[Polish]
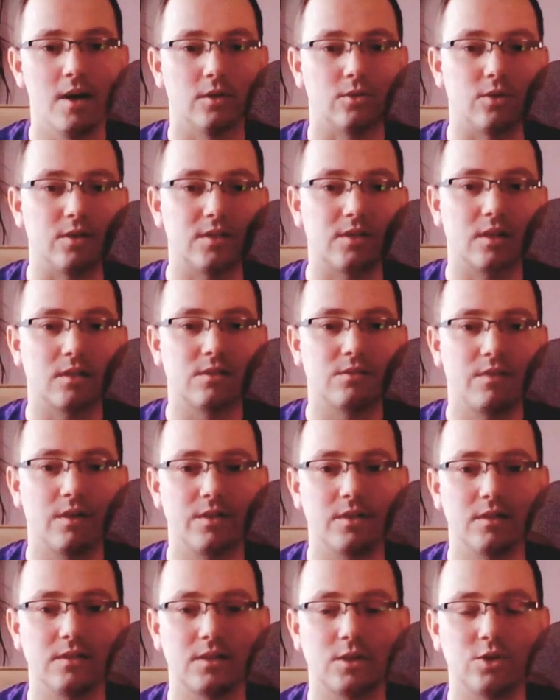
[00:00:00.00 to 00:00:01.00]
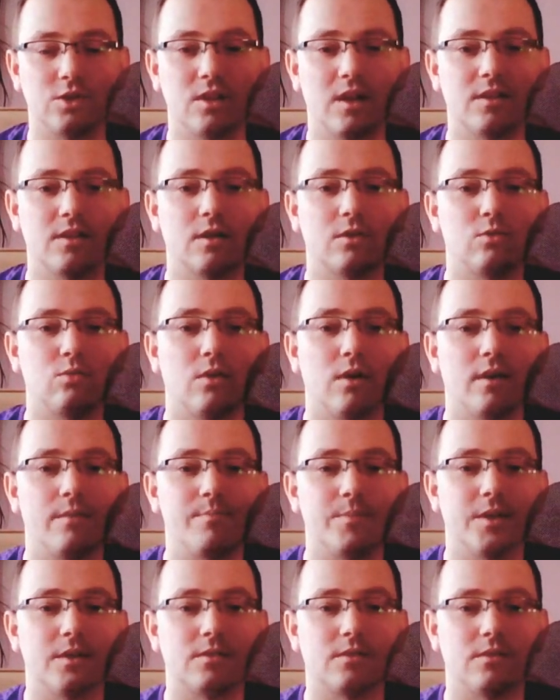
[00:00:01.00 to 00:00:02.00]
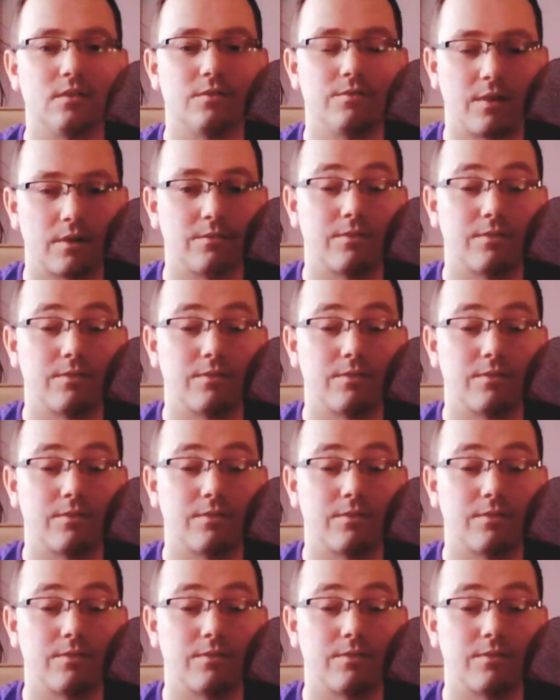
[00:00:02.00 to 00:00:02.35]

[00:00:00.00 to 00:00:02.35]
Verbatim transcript: To jest tak zwane zasilanie, które jest